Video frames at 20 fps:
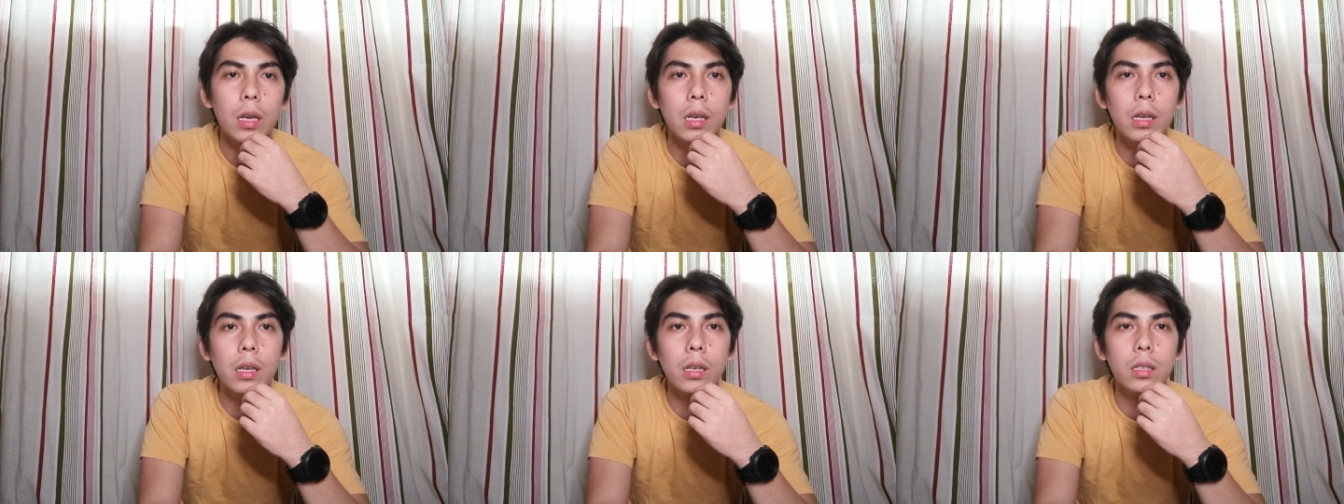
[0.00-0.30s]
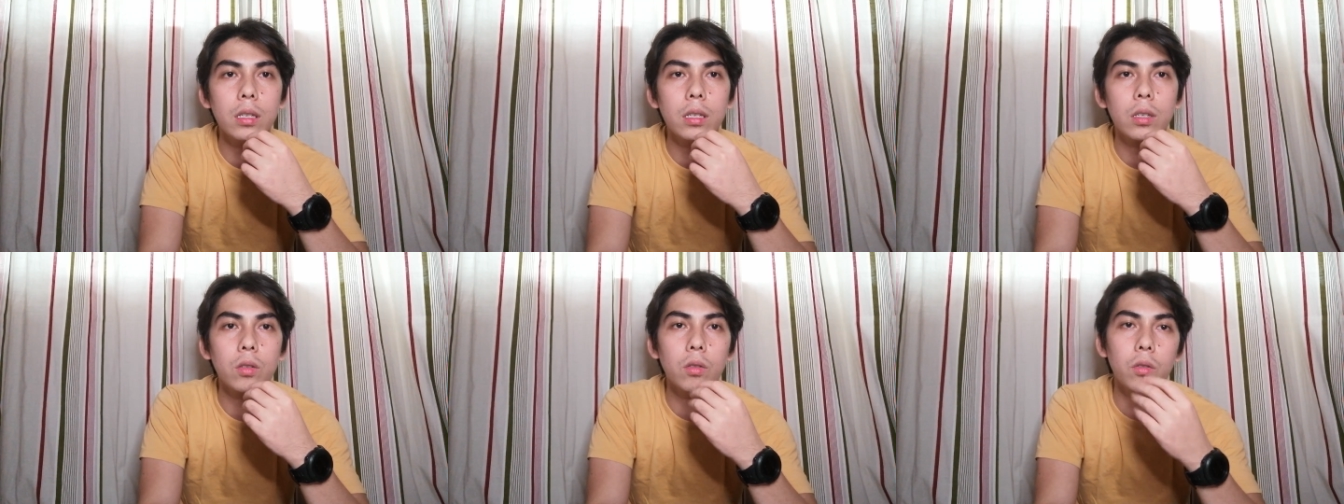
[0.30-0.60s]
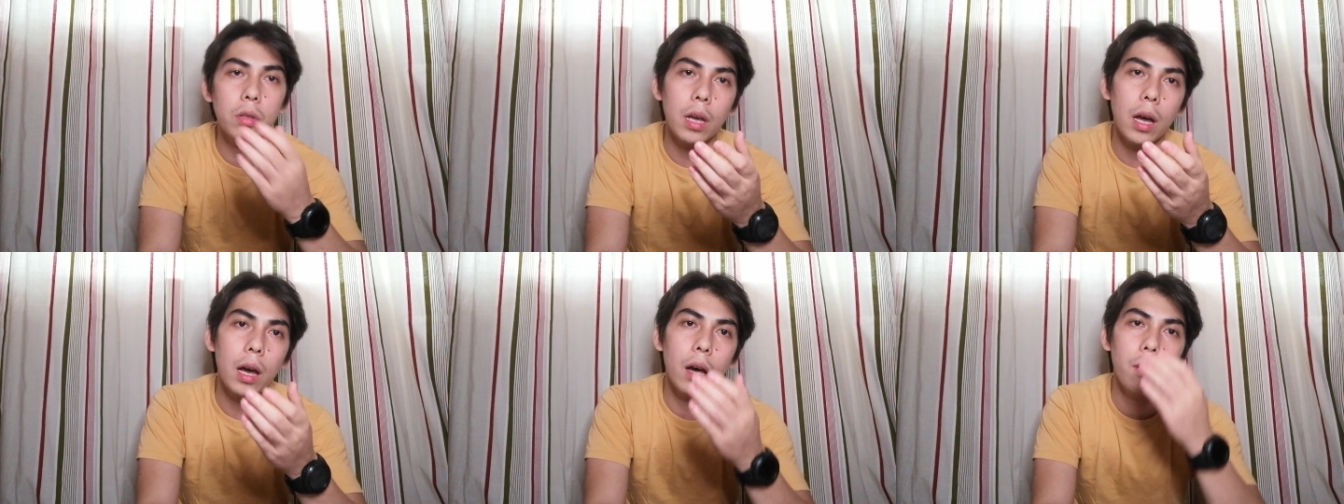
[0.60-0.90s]
is
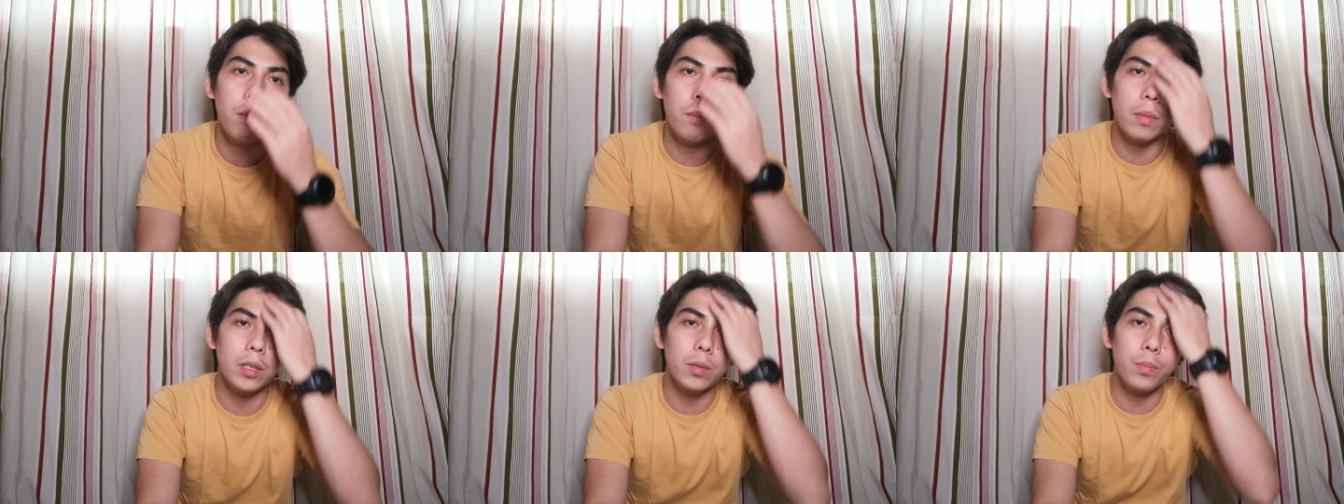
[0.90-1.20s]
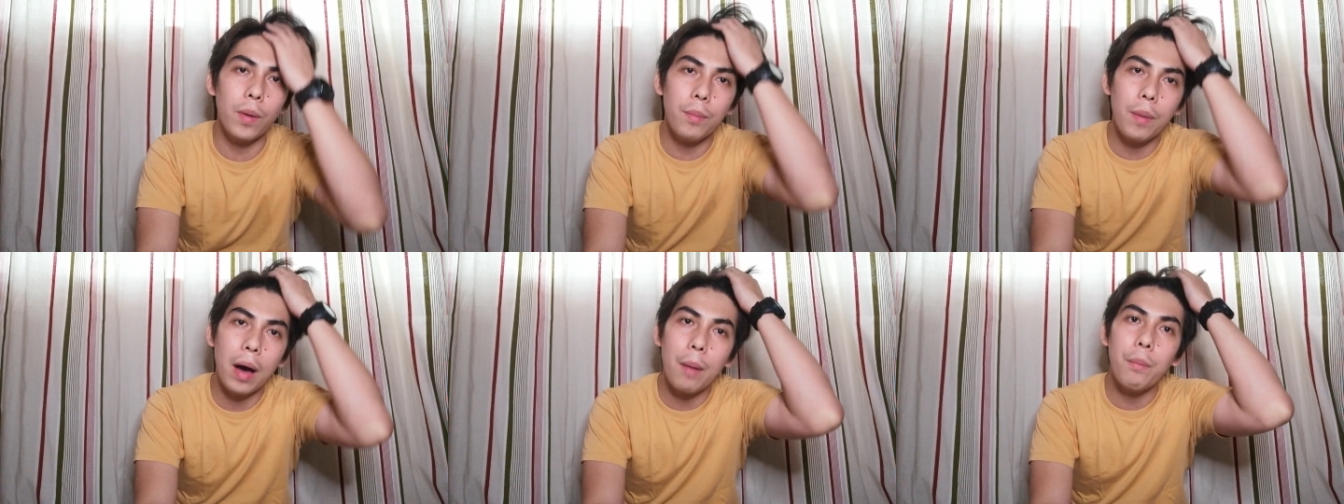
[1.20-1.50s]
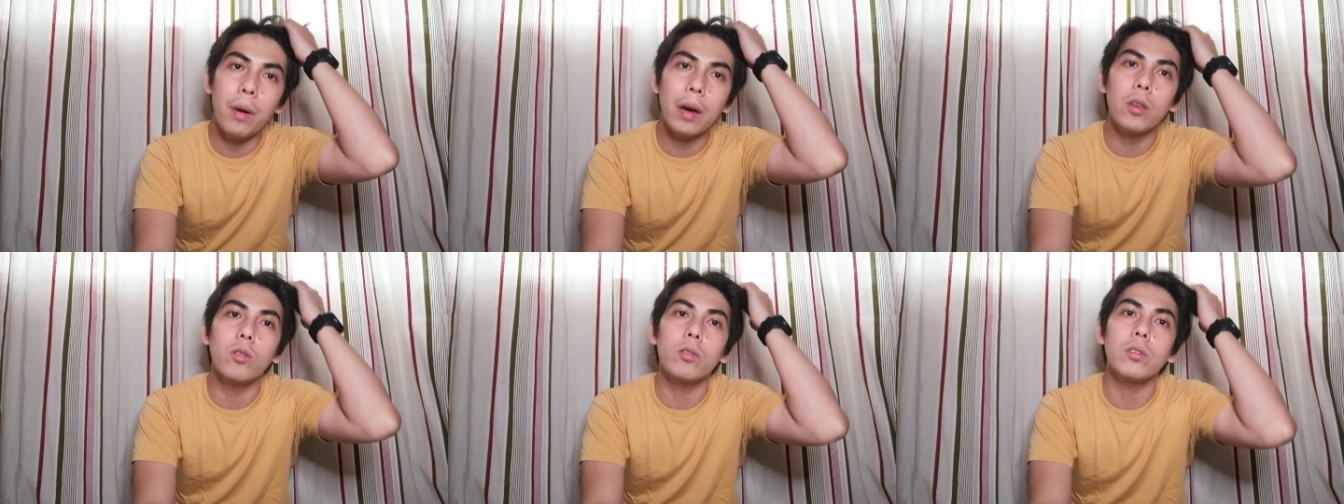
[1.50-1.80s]
yun nga, mas
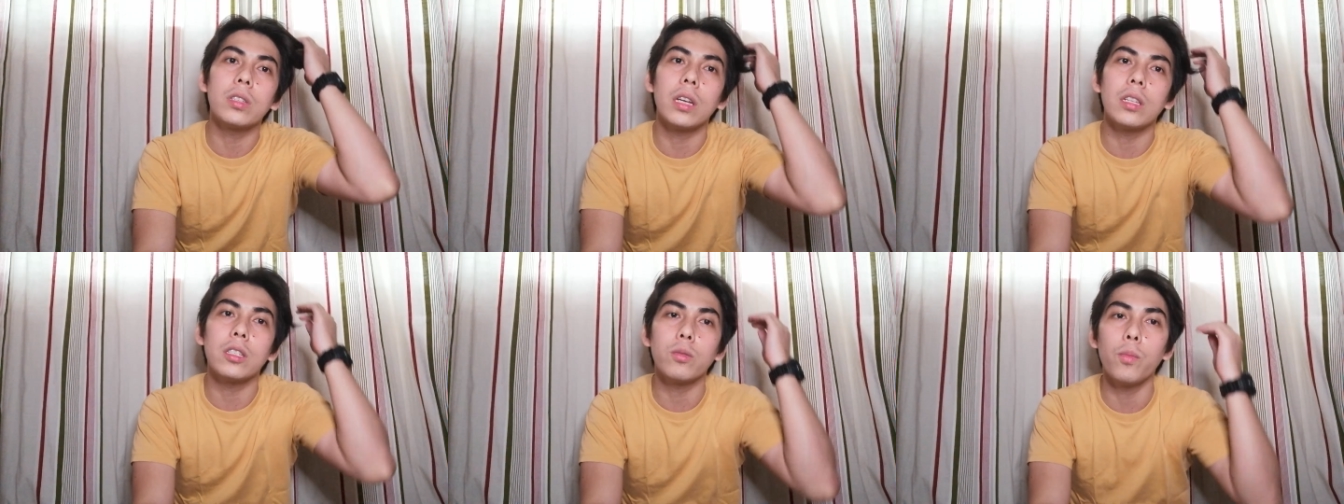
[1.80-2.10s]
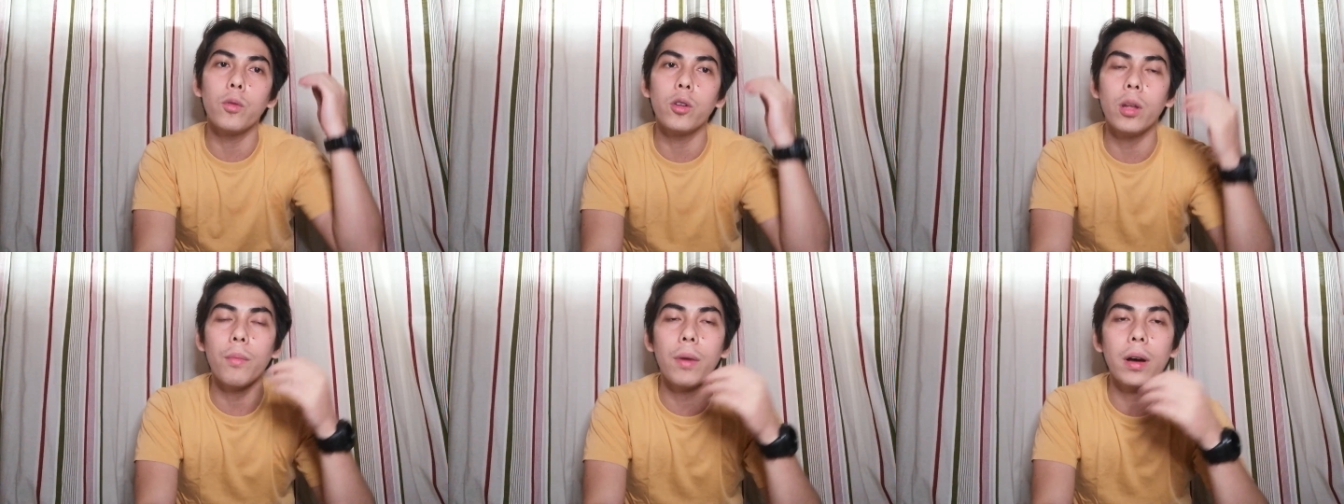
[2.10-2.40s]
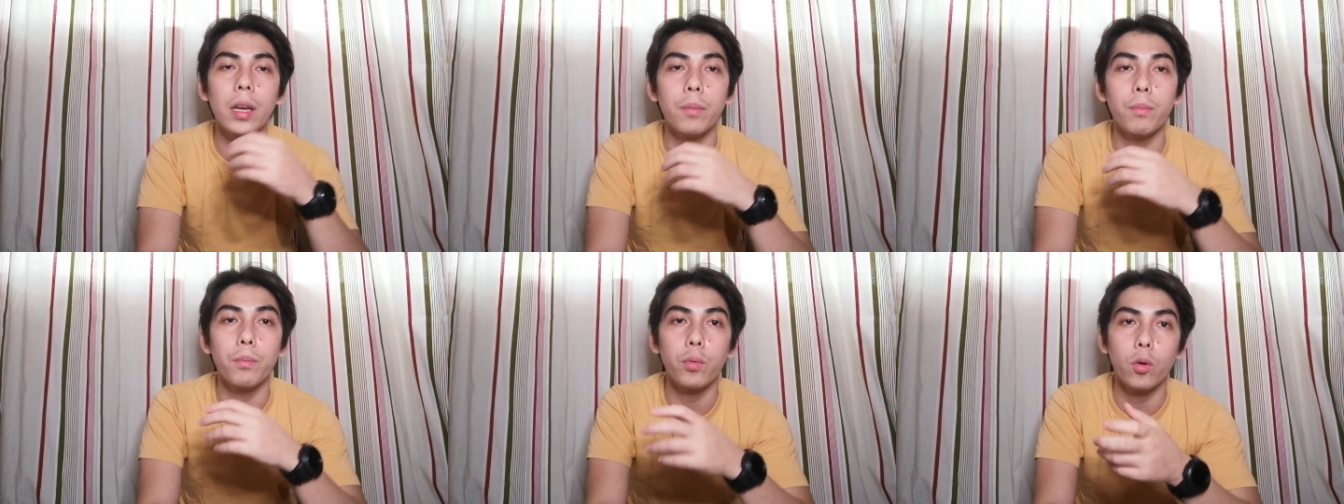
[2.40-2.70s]
mababa yung chance mo na
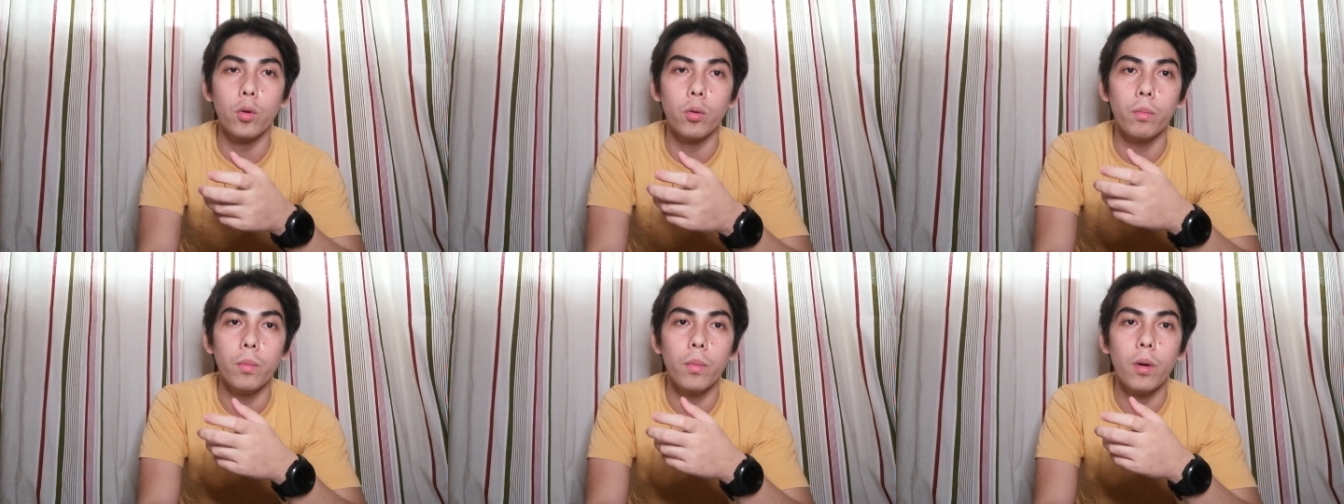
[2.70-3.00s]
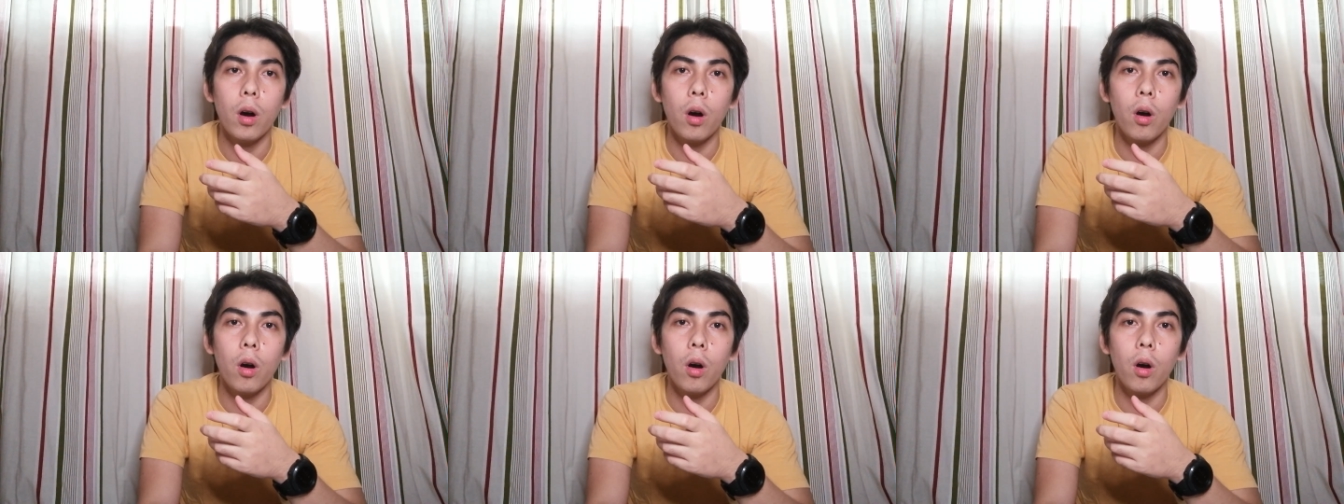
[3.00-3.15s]
mag-improve.